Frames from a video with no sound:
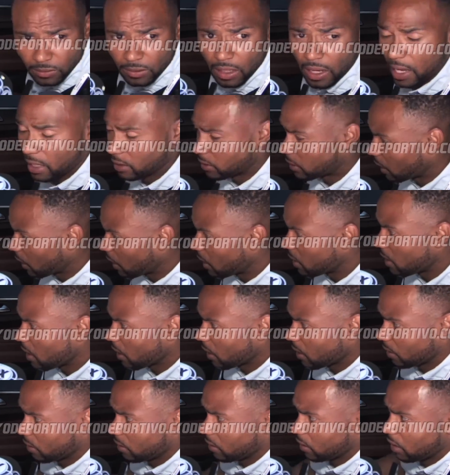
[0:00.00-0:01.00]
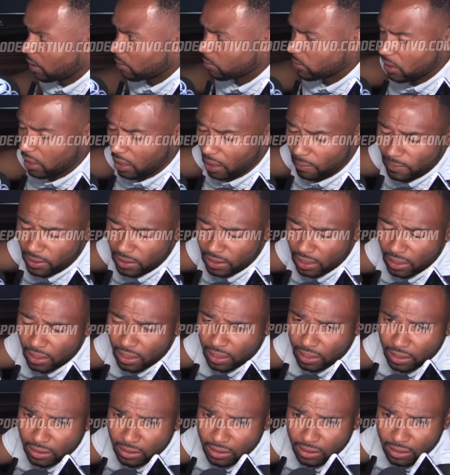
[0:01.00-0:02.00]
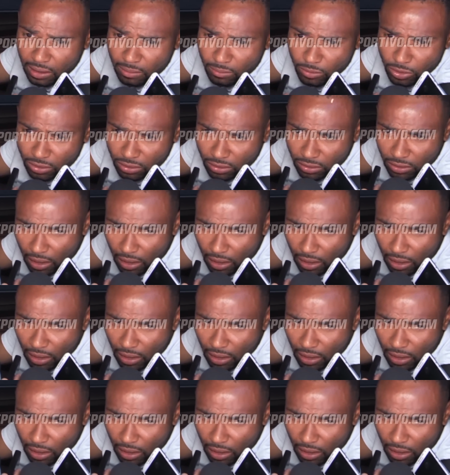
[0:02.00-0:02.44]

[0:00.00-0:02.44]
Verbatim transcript: Esa es la idea que tenemos, es la mentalidad que tenemos.